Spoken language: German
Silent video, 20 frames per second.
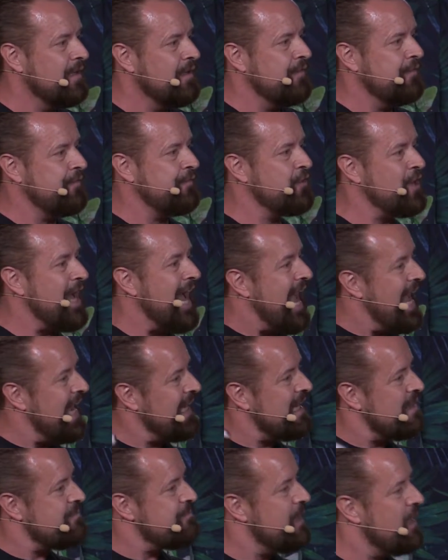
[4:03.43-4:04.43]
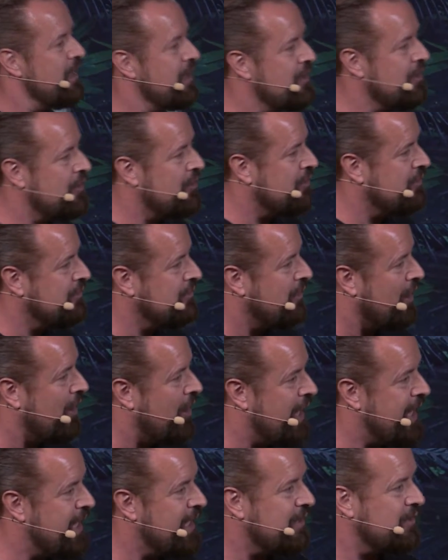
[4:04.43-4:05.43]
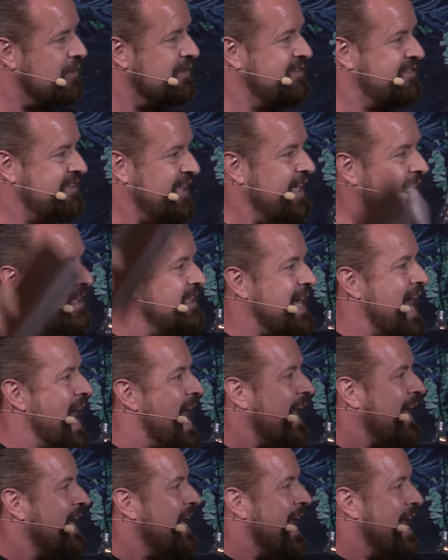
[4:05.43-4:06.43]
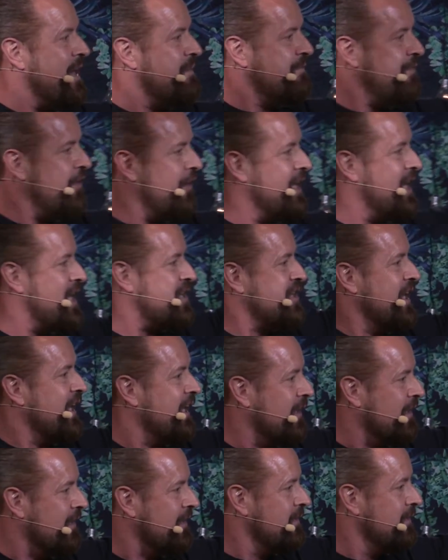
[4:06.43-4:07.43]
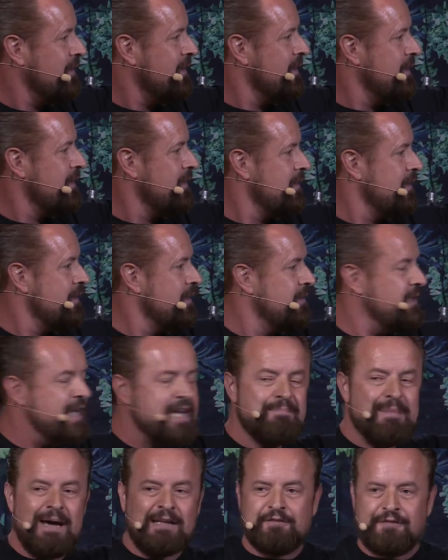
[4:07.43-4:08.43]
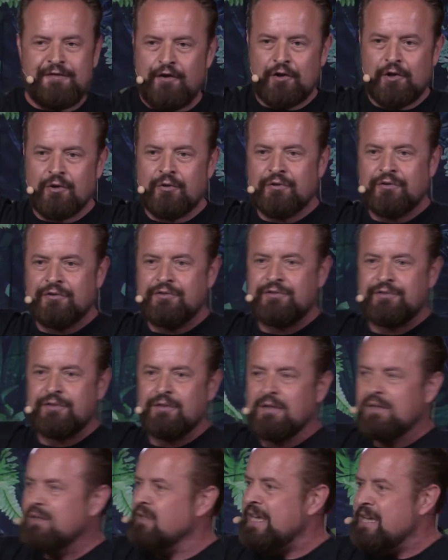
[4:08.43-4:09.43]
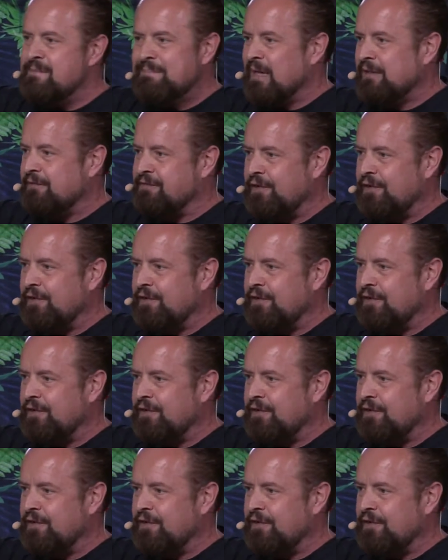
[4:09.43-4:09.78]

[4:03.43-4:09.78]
für eine Million Euro zehn Jahre einfach herschenken? Niemand von uns. Niemand